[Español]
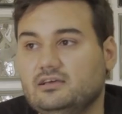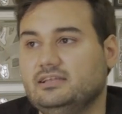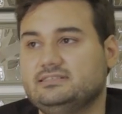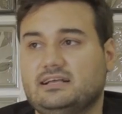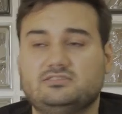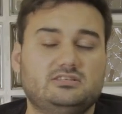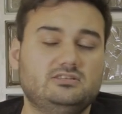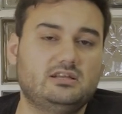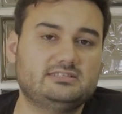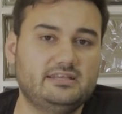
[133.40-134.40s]
en este caso ha
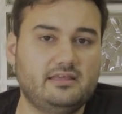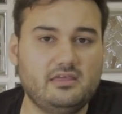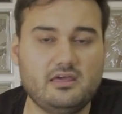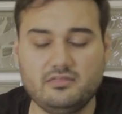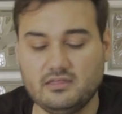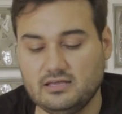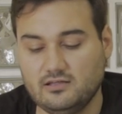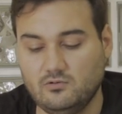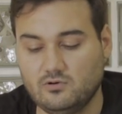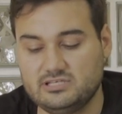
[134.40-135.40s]
sido la serie 10,
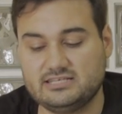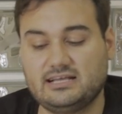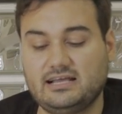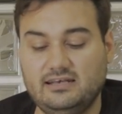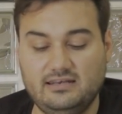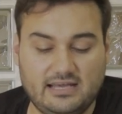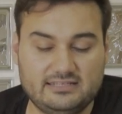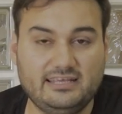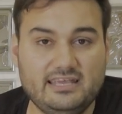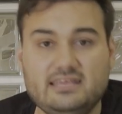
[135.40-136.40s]
luego ya sacan
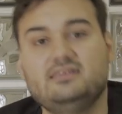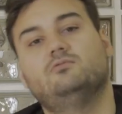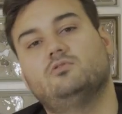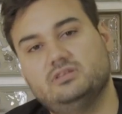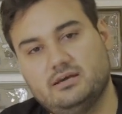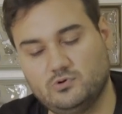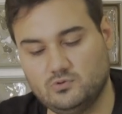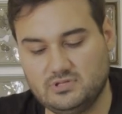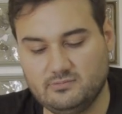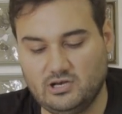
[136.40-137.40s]
la TI y luego ya por
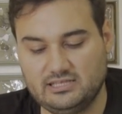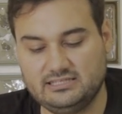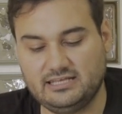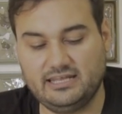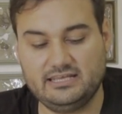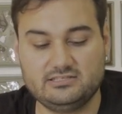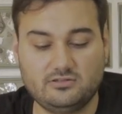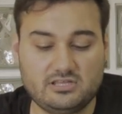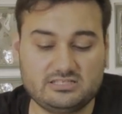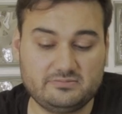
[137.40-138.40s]
último la Titan X.
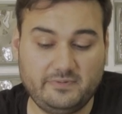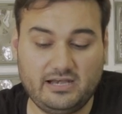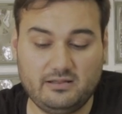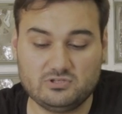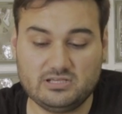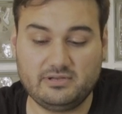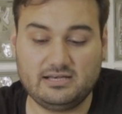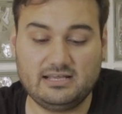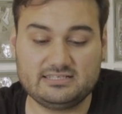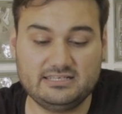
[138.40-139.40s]
Entonces esperaremos a ver
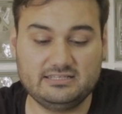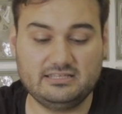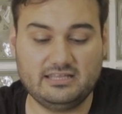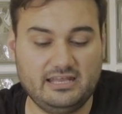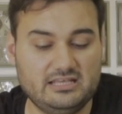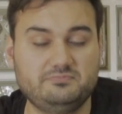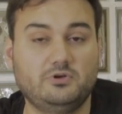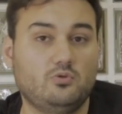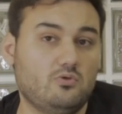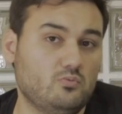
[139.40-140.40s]
la siguiente Titan X,
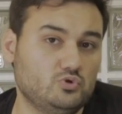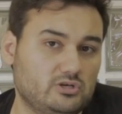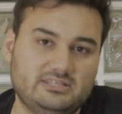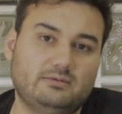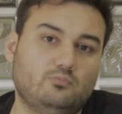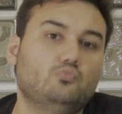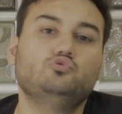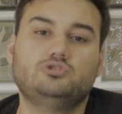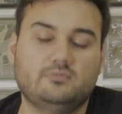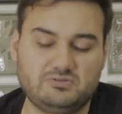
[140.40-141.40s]
pero dudo mucho que sea
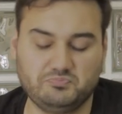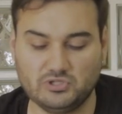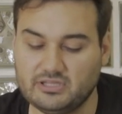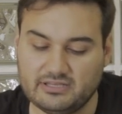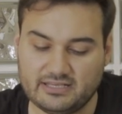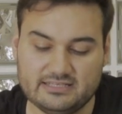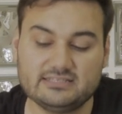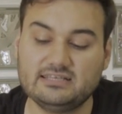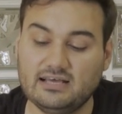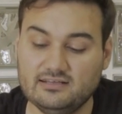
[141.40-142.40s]
mucho más potente que
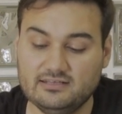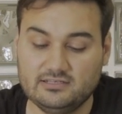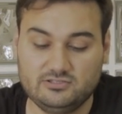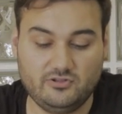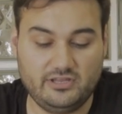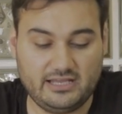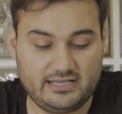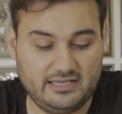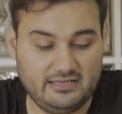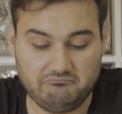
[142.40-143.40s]
esta. Yo diría
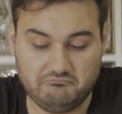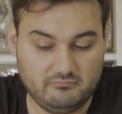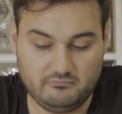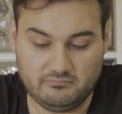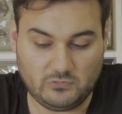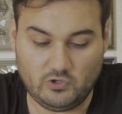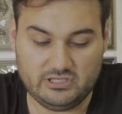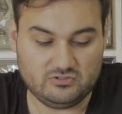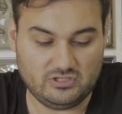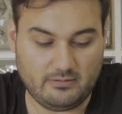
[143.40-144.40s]
que mm, con
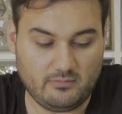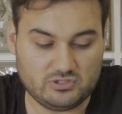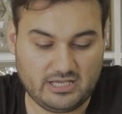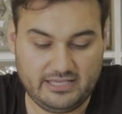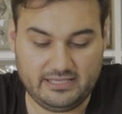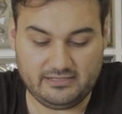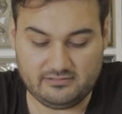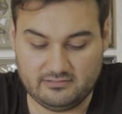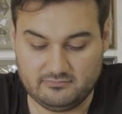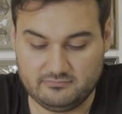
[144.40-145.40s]
esto ya vamos a ir
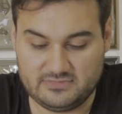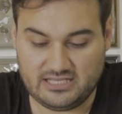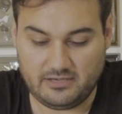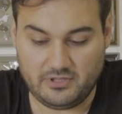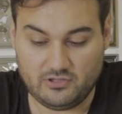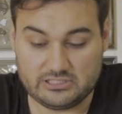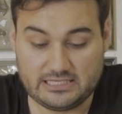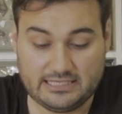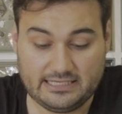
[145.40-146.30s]
servidos.